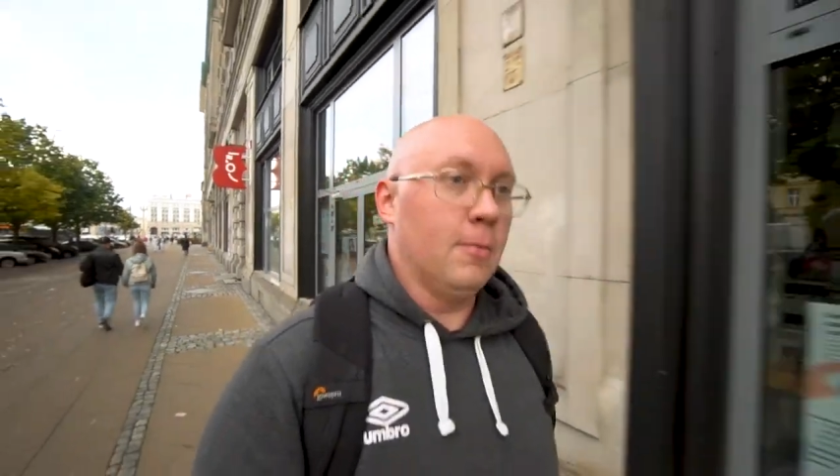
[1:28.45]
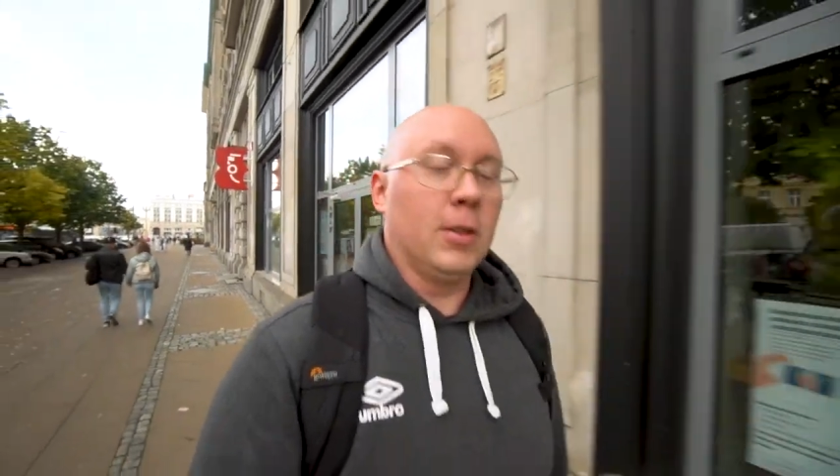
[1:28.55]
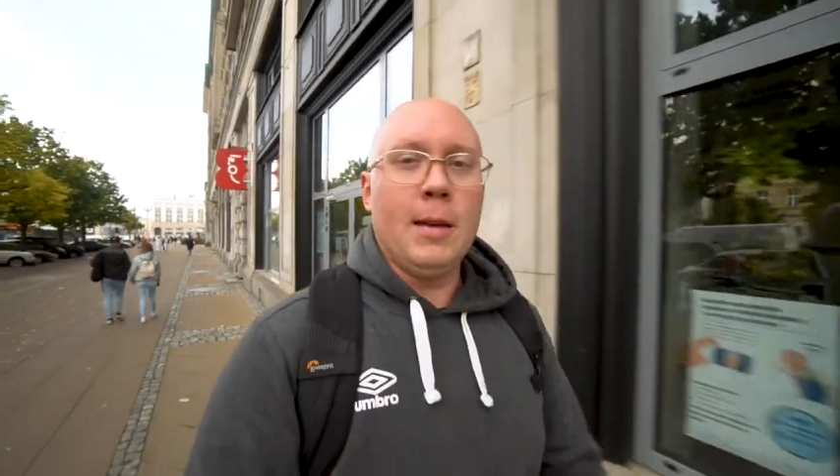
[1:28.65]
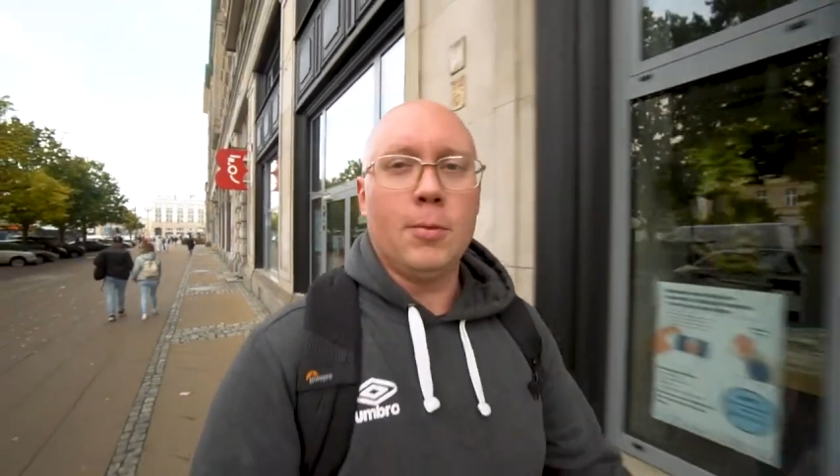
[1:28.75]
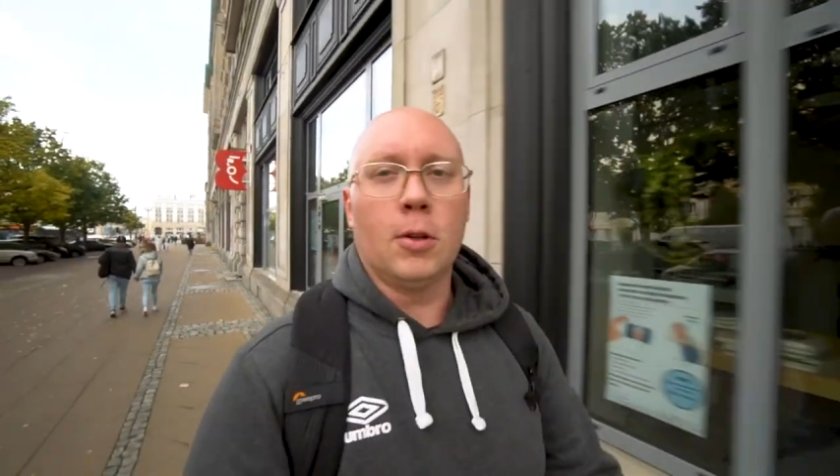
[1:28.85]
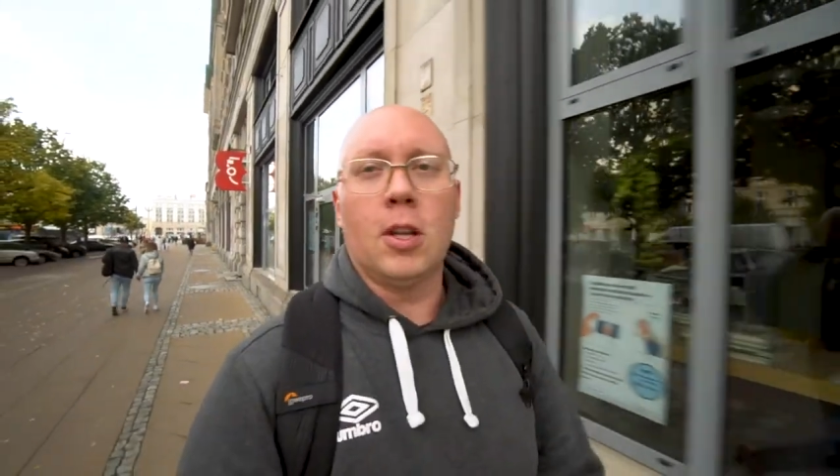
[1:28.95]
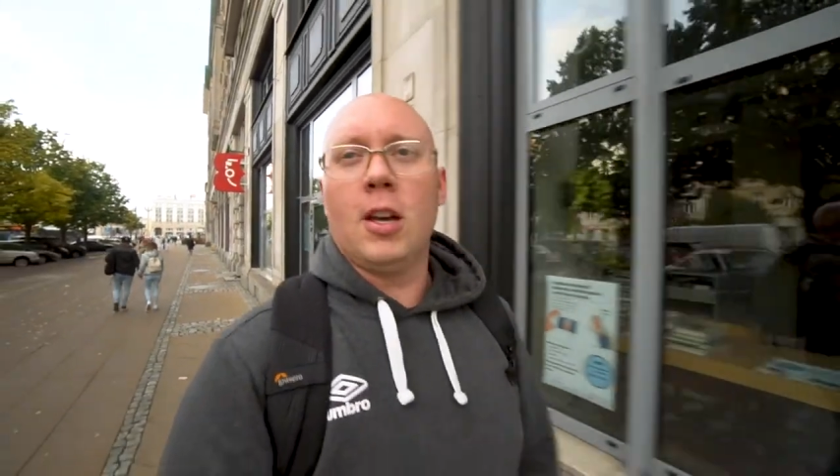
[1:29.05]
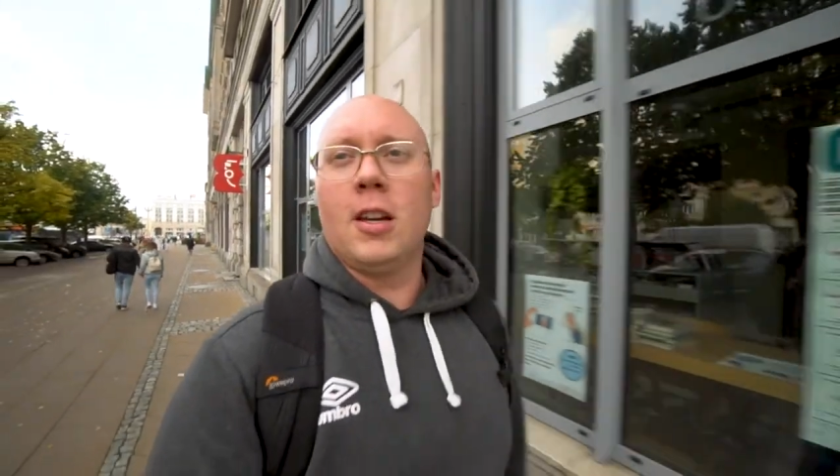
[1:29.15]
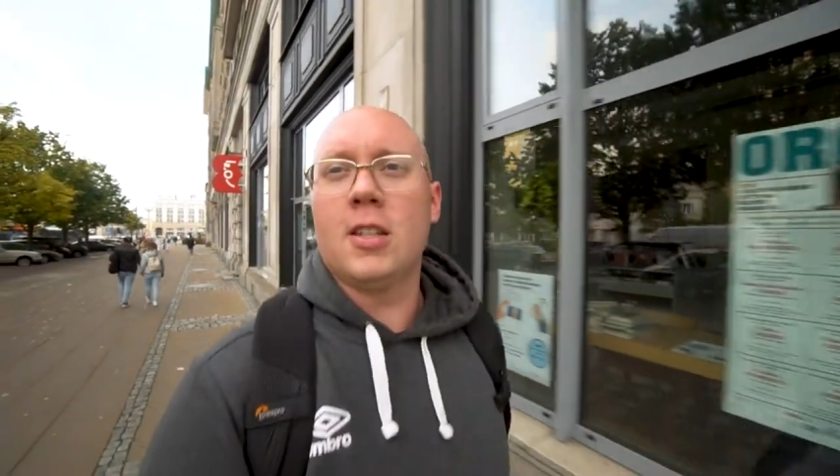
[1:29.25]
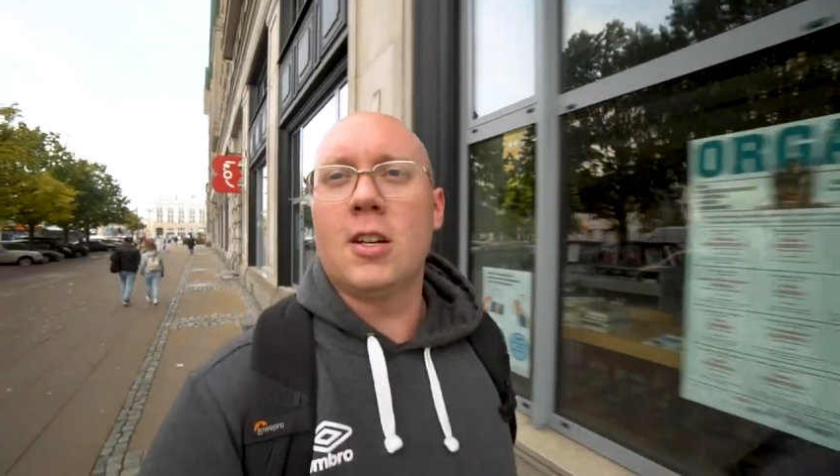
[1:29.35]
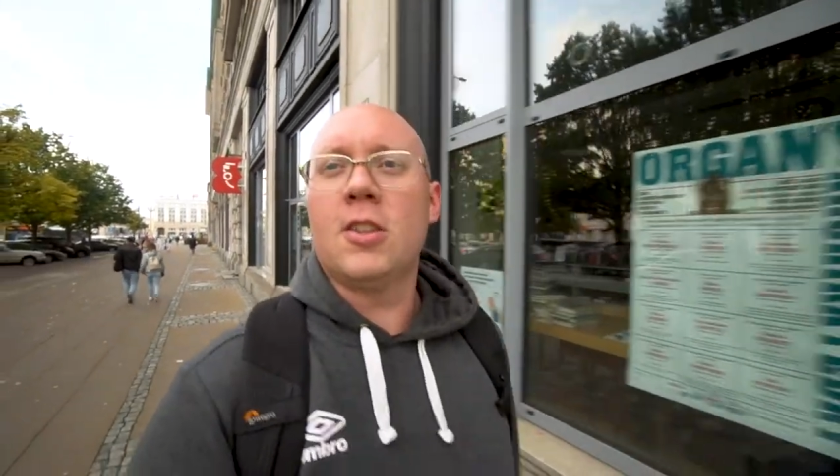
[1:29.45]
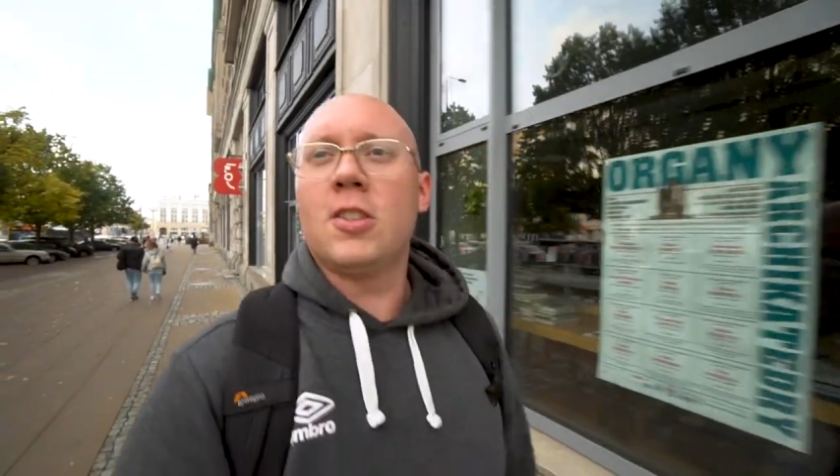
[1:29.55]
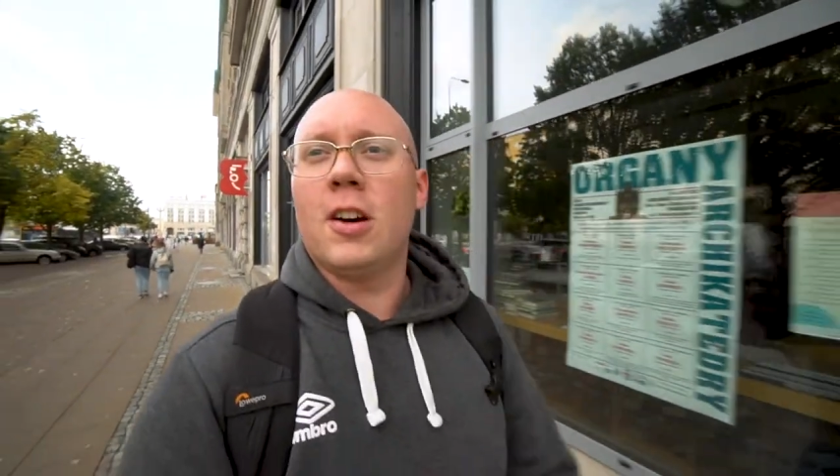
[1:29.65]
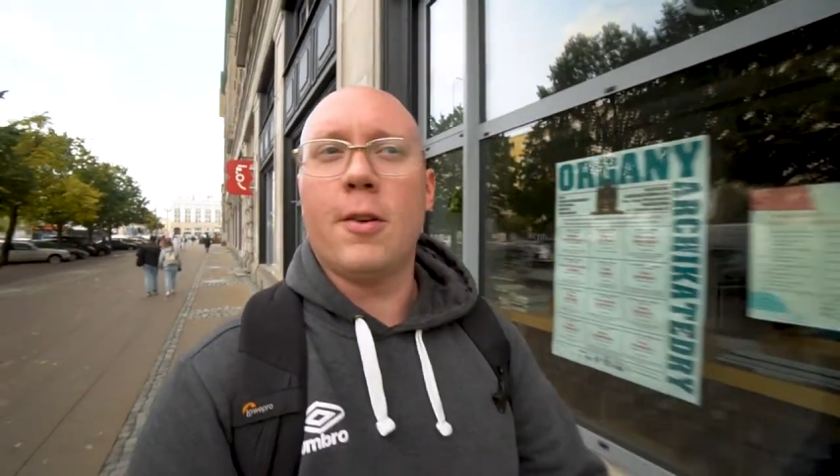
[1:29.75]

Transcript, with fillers: mój debiut, jeżeli chodzi o